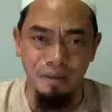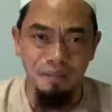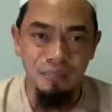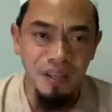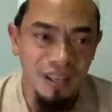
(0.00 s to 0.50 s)
น
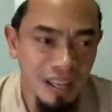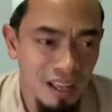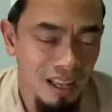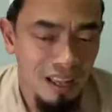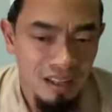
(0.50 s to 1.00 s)

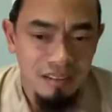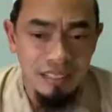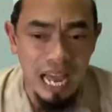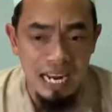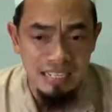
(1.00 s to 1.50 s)

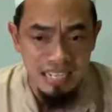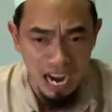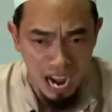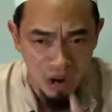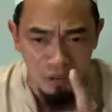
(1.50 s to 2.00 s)
ท่านจะ
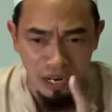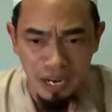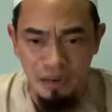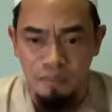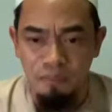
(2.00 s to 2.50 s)
เอาวัน
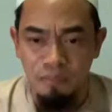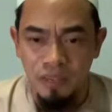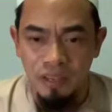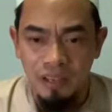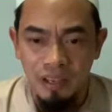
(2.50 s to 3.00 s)
นั้น
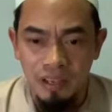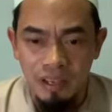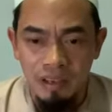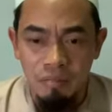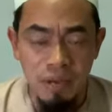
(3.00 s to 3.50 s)

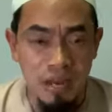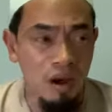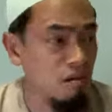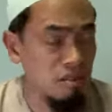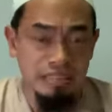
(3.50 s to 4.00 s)
พี่น้อ
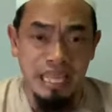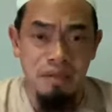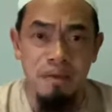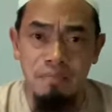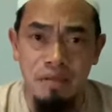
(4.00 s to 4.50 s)
งแต่
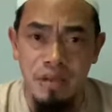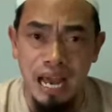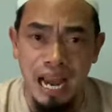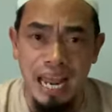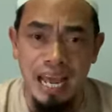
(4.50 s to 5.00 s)
มันไม่มี
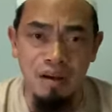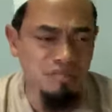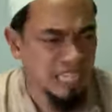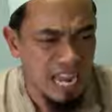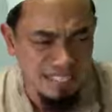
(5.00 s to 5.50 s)
อะไรแล้ว
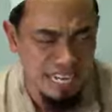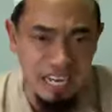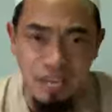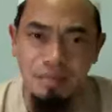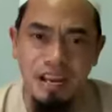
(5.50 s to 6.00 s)
ท่านจะห
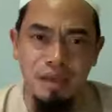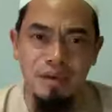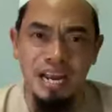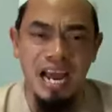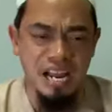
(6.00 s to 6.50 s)
นีไปไหน
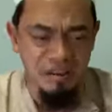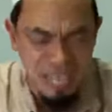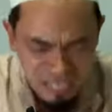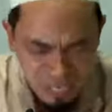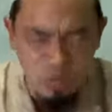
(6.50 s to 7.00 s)
ไม่ได้
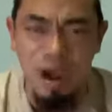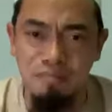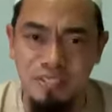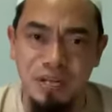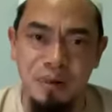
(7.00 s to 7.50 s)
นี่คือความ
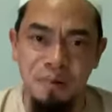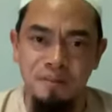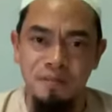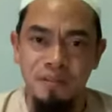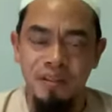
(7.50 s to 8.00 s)
จริง
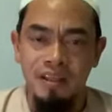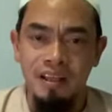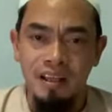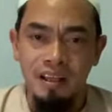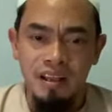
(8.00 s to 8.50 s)

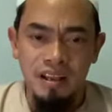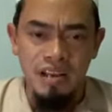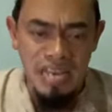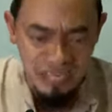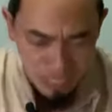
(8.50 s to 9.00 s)

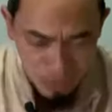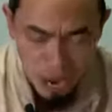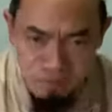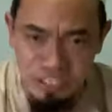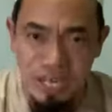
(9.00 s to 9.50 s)
นี่คือค
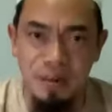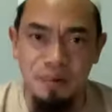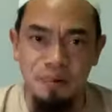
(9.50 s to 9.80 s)
วามจริง